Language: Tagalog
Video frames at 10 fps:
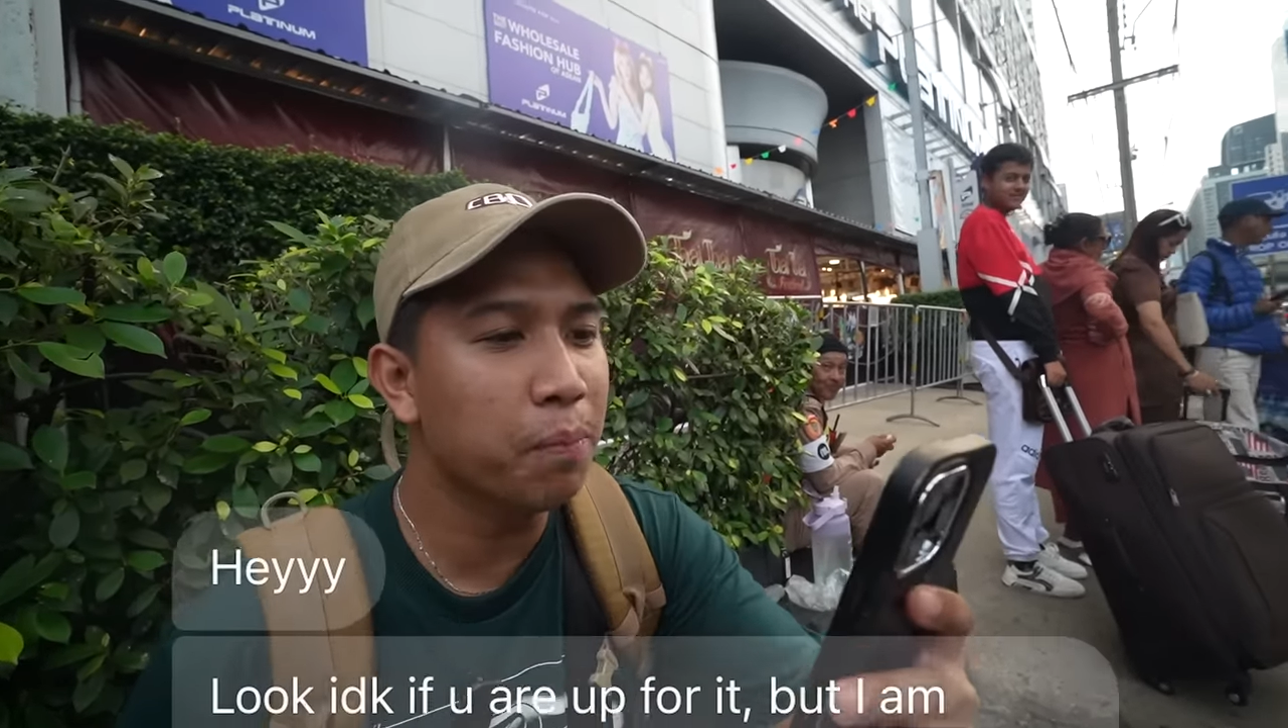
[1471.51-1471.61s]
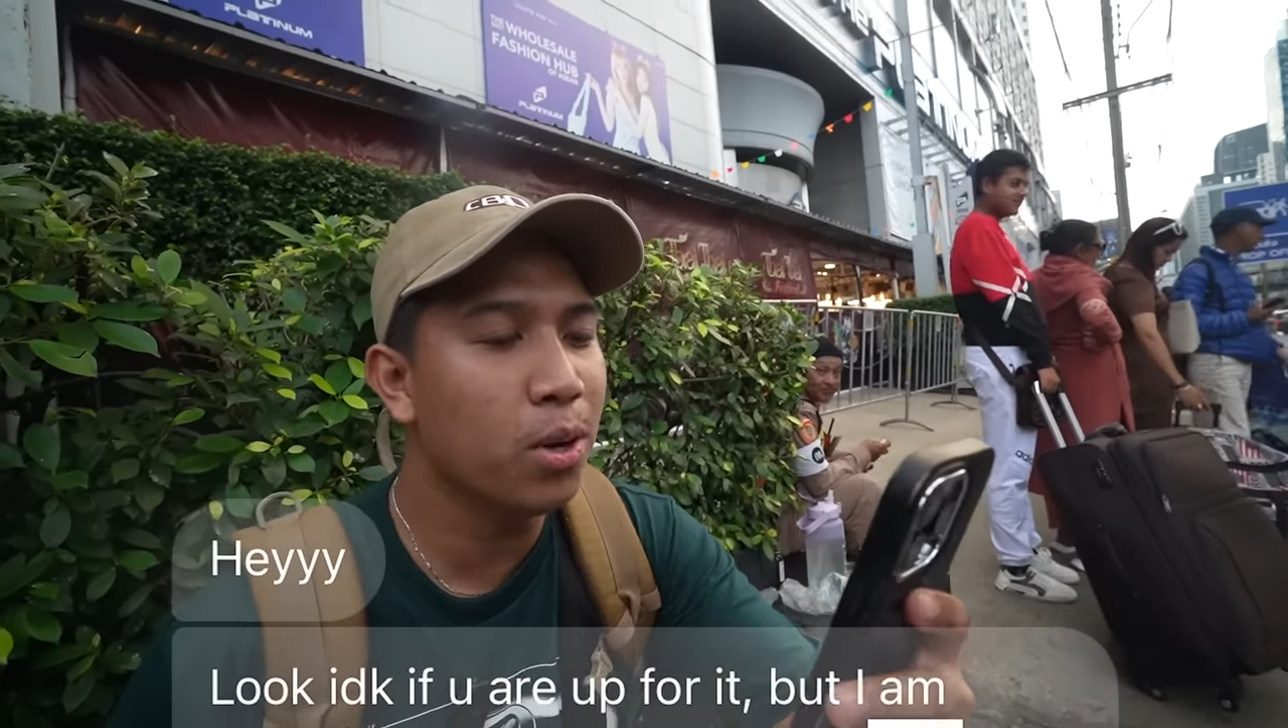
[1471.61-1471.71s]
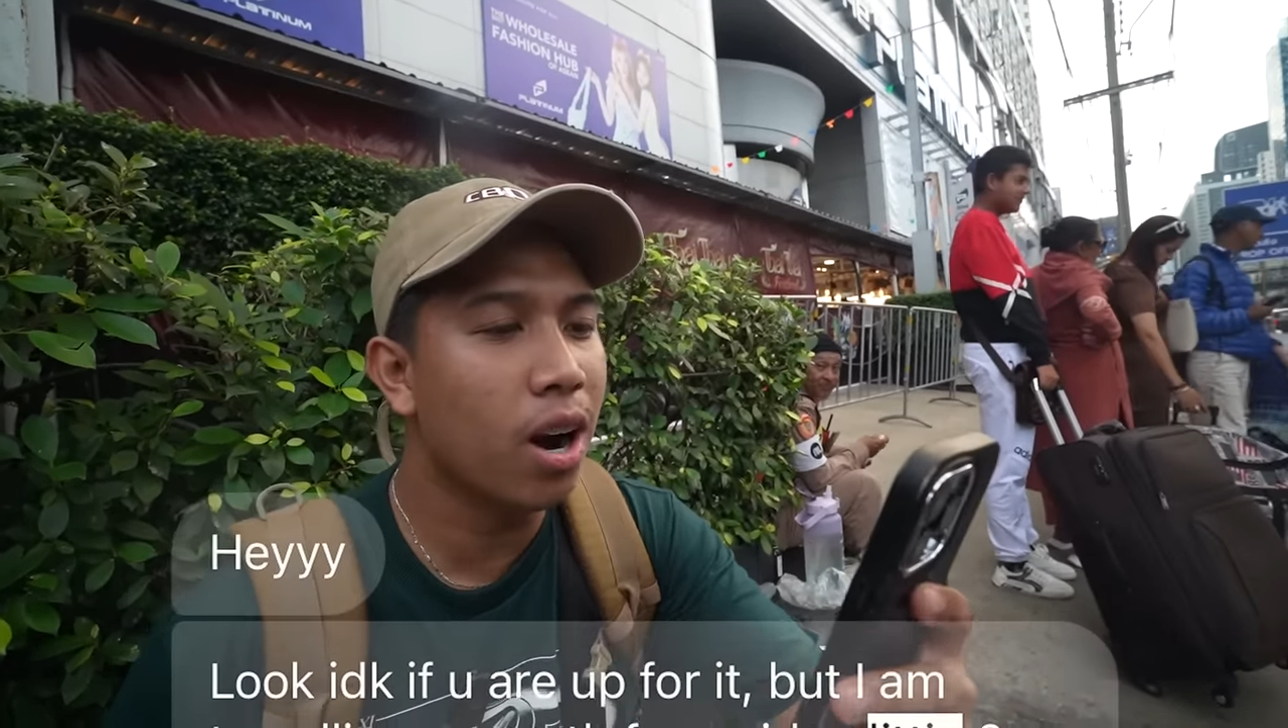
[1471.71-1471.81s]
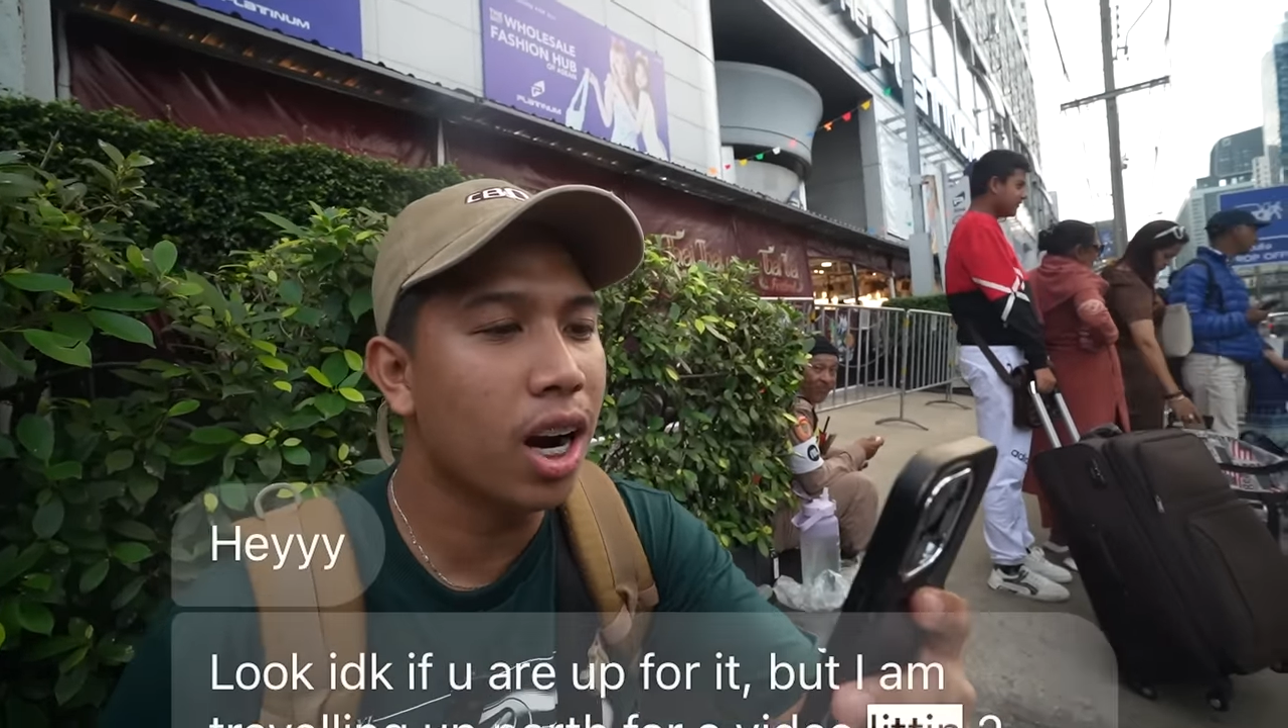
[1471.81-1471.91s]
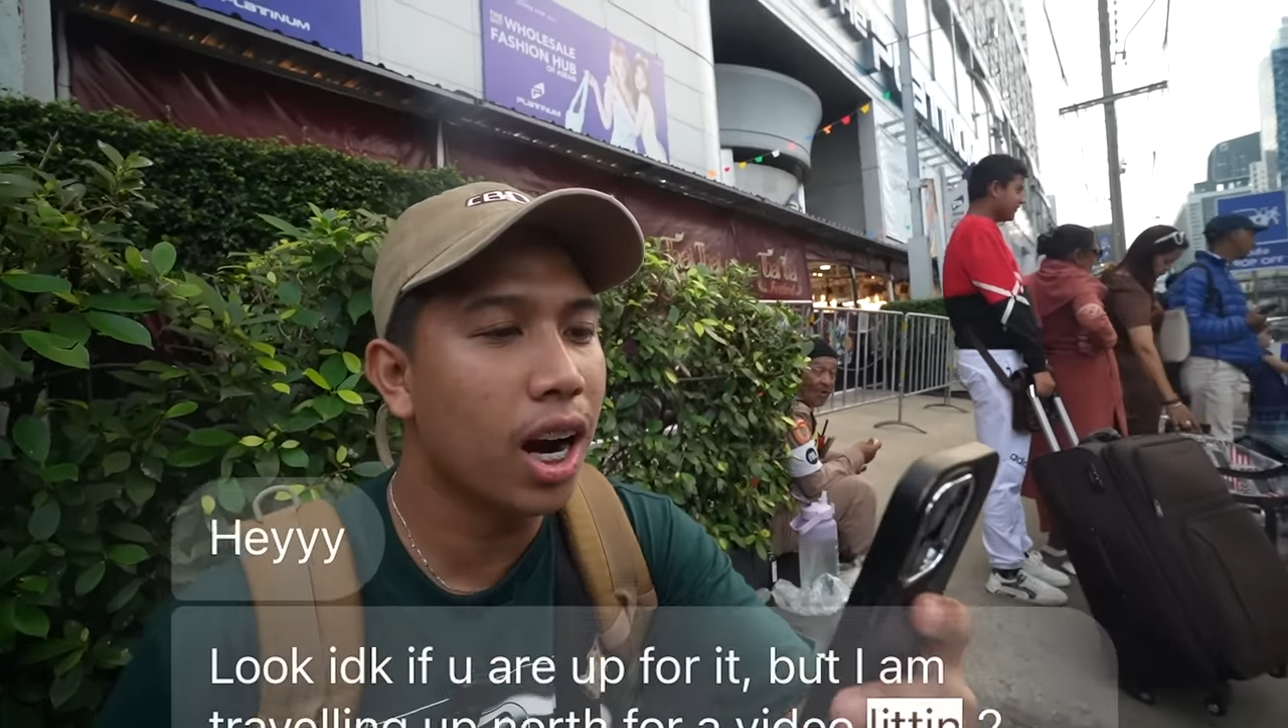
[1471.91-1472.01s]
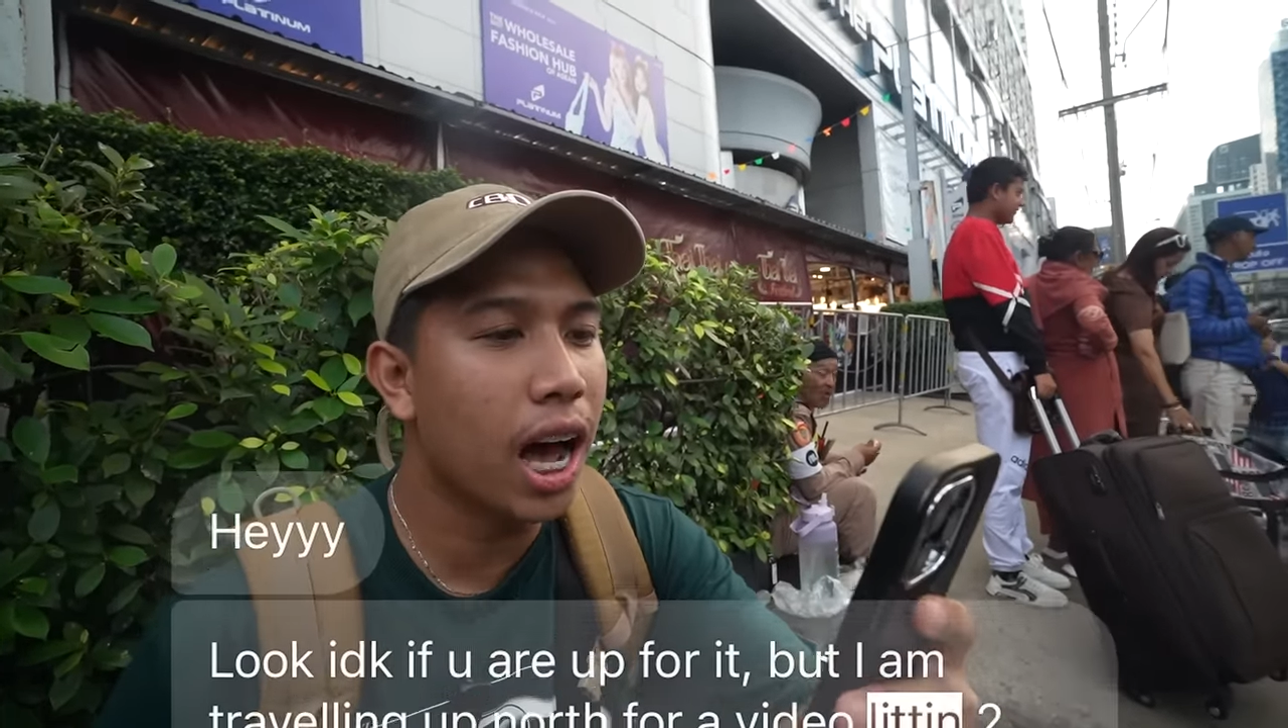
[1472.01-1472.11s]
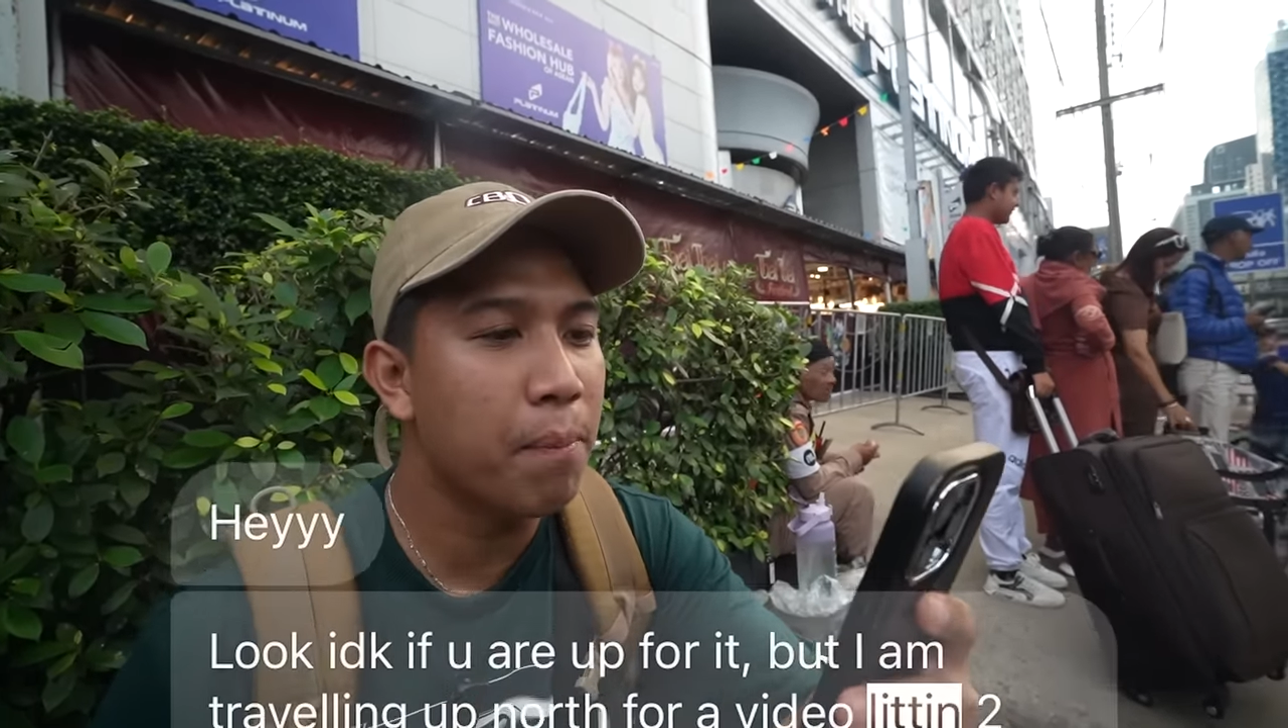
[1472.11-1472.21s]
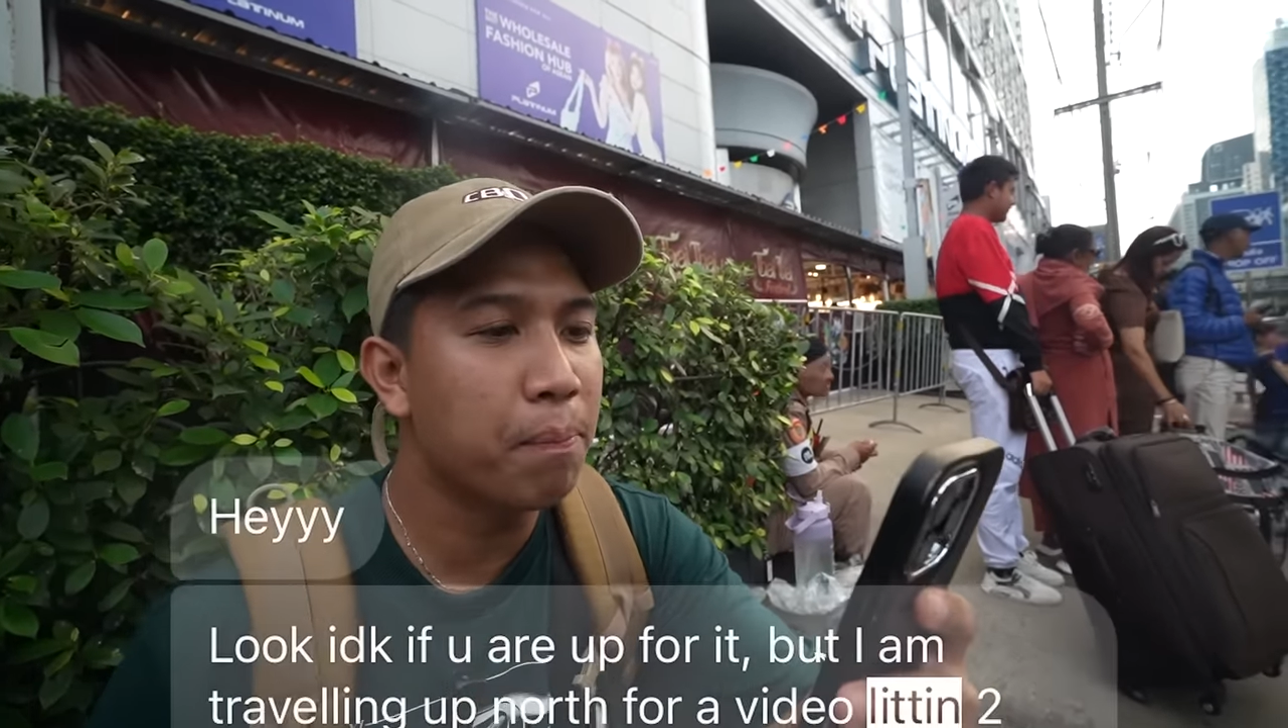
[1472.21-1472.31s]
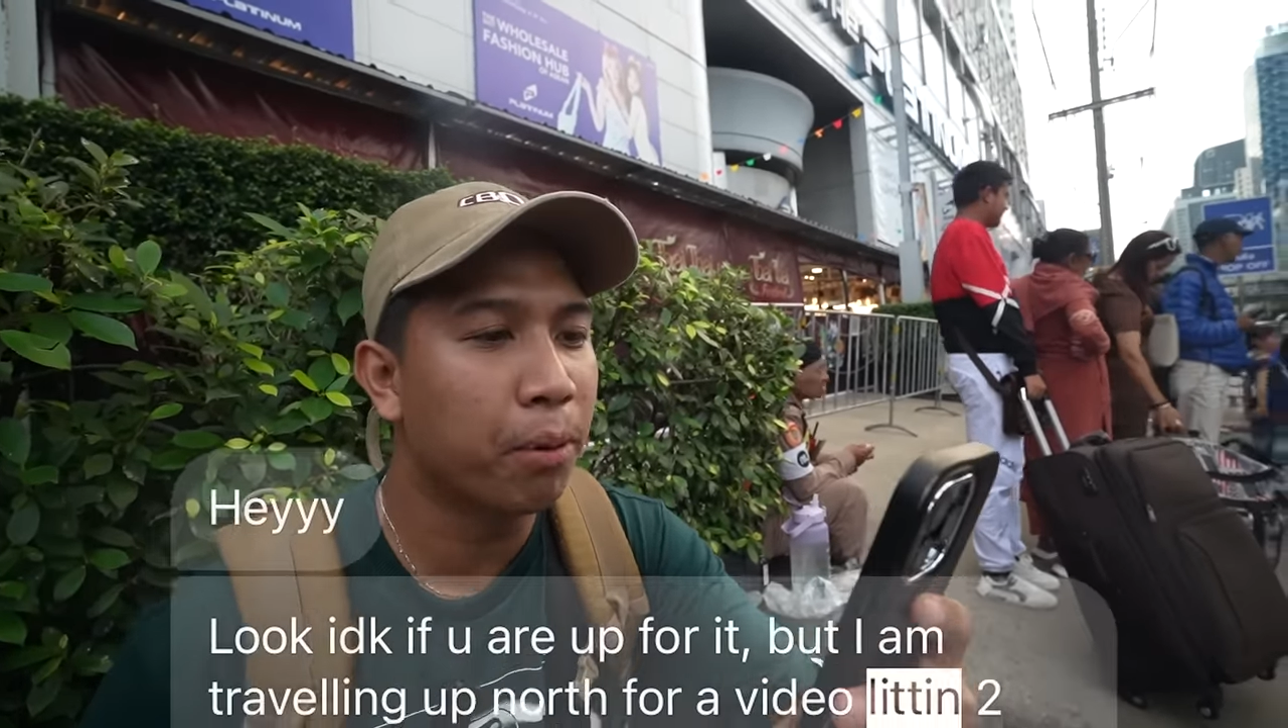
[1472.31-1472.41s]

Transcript: you are up